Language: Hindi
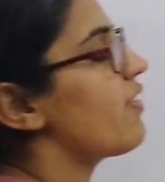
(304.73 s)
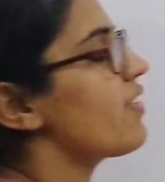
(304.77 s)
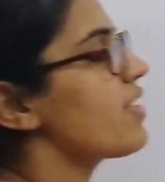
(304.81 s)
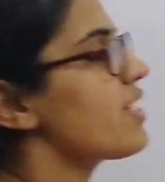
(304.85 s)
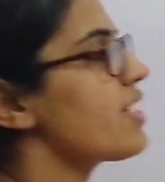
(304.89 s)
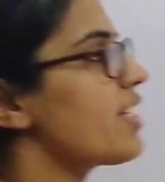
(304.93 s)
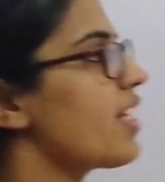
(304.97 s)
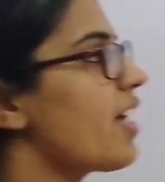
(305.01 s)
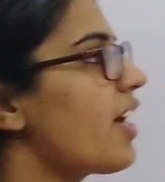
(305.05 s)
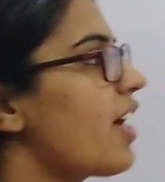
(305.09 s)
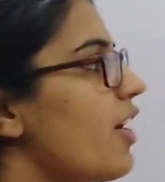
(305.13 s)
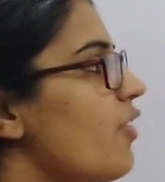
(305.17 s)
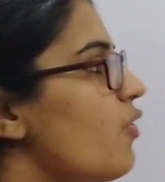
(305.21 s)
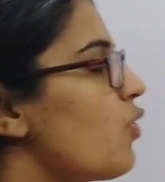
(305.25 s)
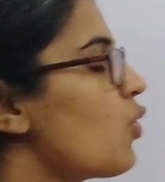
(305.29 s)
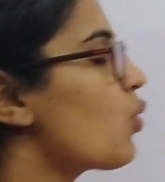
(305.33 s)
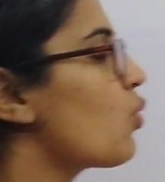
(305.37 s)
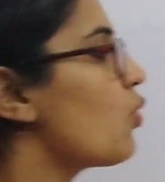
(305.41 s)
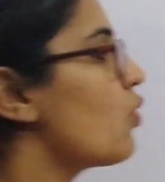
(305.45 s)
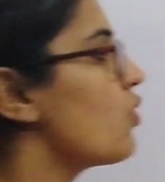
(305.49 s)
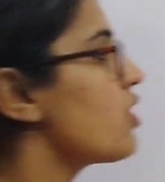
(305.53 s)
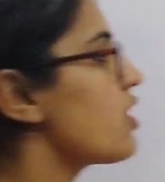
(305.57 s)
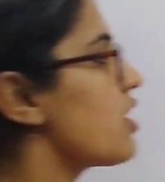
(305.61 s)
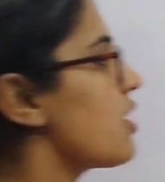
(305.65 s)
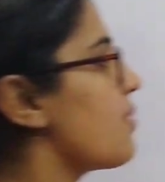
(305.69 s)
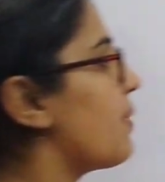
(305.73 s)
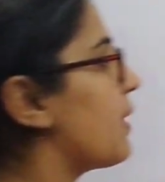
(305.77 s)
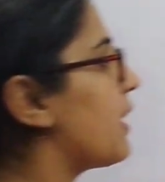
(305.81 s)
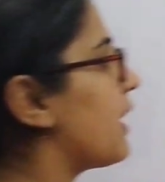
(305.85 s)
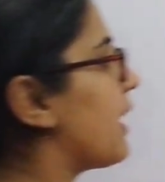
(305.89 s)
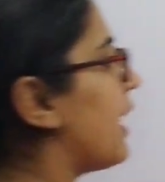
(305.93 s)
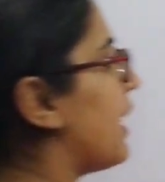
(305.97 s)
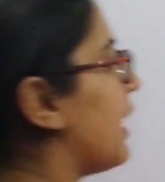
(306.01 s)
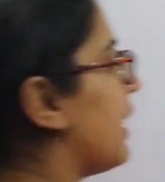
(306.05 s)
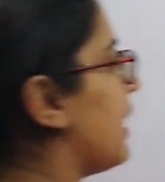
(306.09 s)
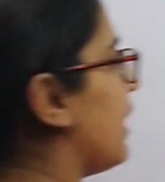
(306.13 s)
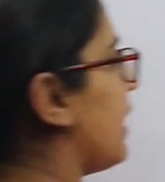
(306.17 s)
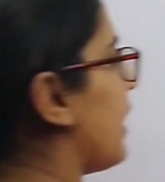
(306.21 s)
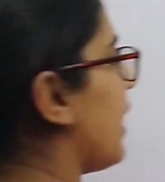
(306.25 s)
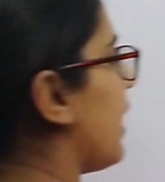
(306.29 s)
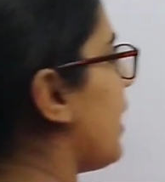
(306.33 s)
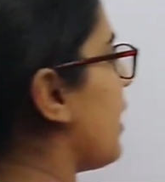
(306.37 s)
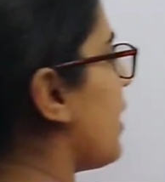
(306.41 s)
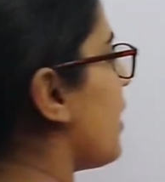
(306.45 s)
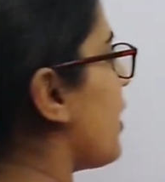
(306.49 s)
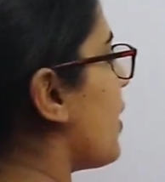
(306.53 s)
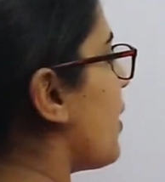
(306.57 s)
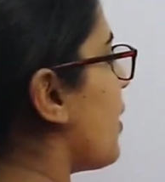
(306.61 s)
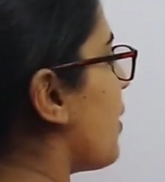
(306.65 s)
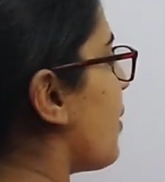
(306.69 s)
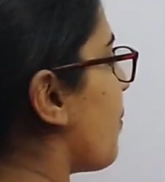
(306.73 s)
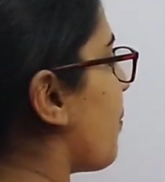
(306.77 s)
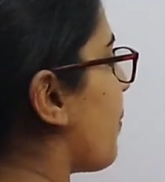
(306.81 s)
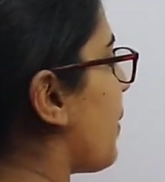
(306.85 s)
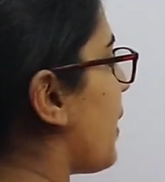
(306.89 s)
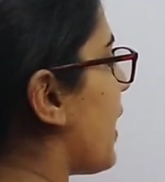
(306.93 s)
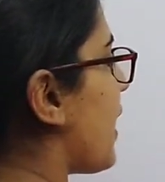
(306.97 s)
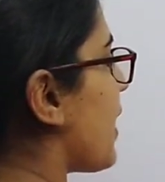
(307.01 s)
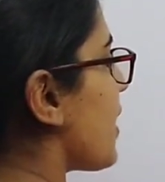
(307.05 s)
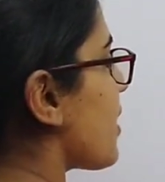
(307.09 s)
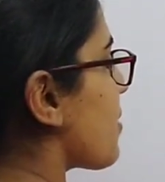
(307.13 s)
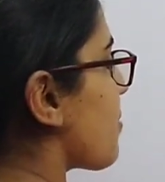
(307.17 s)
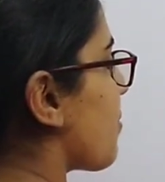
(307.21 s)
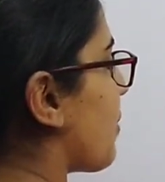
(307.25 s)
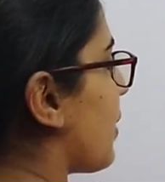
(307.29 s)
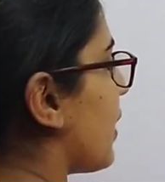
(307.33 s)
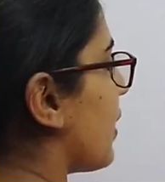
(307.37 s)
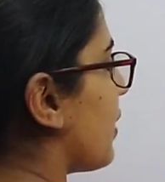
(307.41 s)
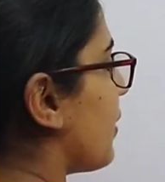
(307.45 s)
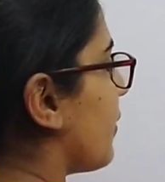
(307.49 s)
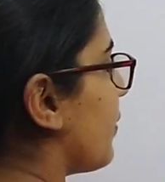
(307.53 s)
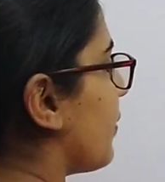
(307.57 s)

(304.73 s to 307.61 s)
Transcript: अवस्था है वो कौन सी बताई गई है प्लाज्मा